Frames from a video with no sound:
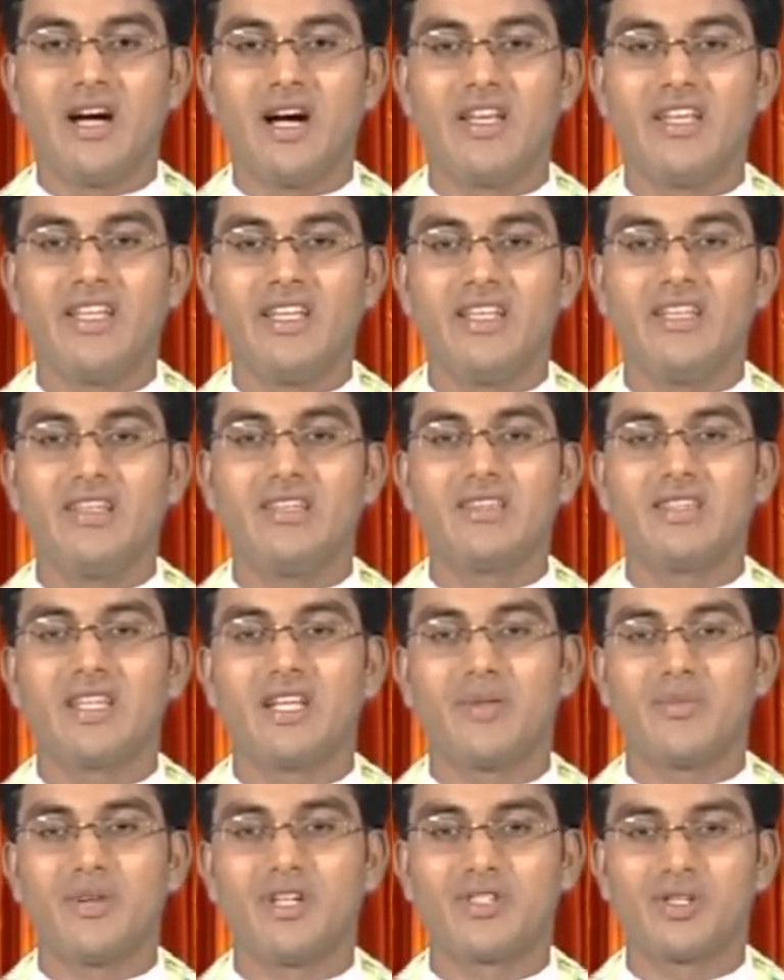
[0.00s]
అని
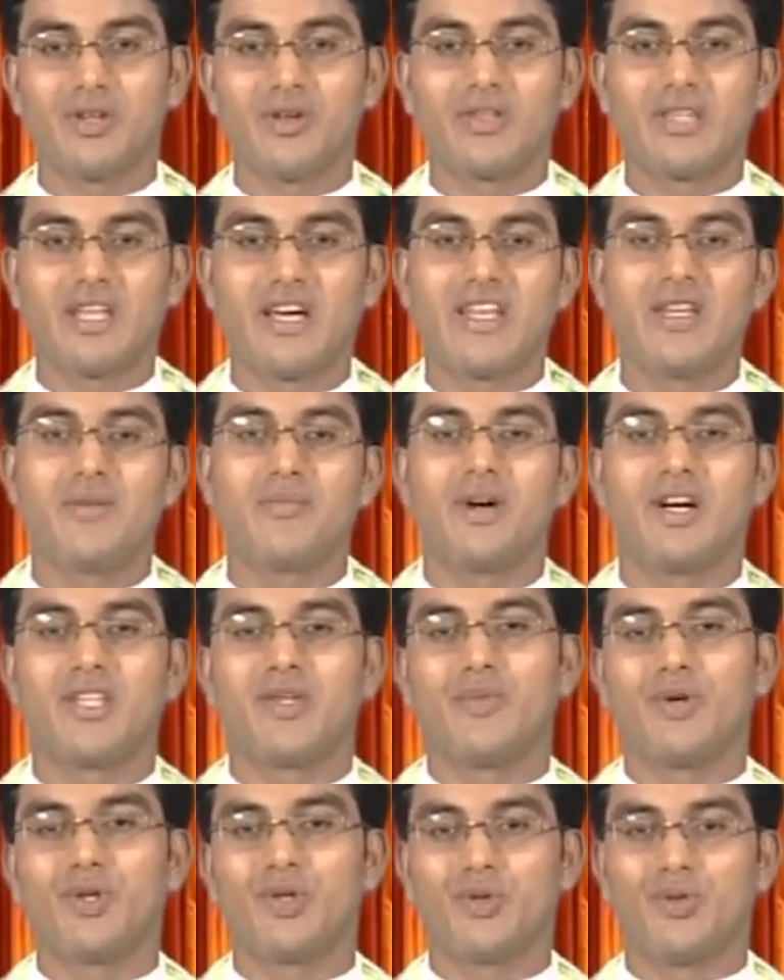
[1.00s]
తన మనసులో తానే
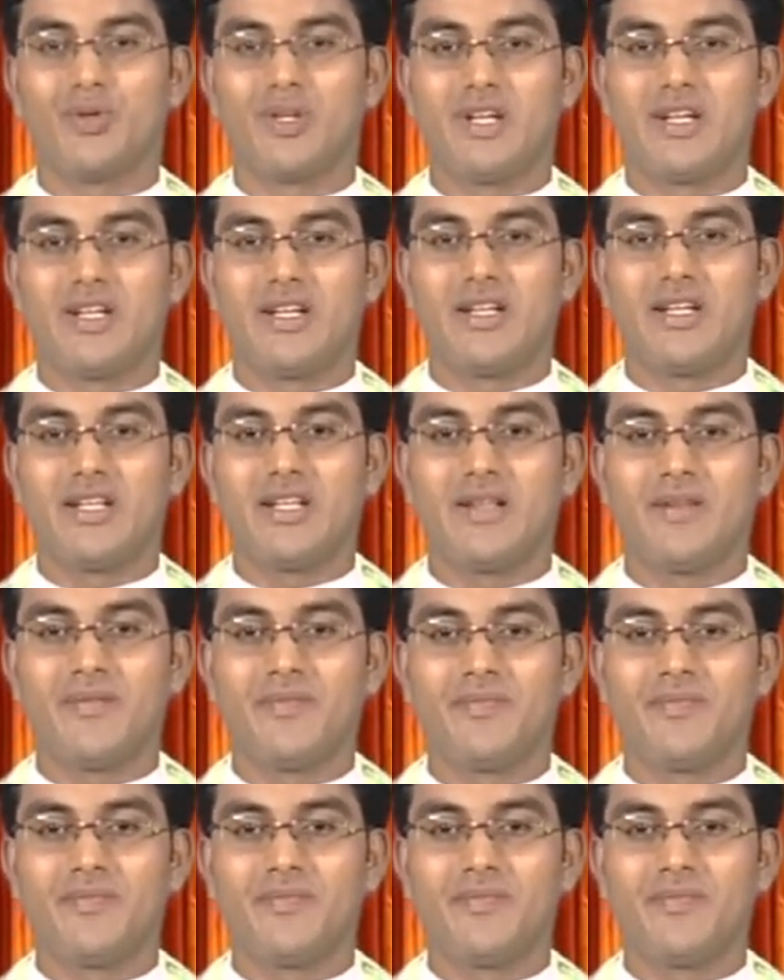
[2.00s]
బాధపడుతున్నాడంట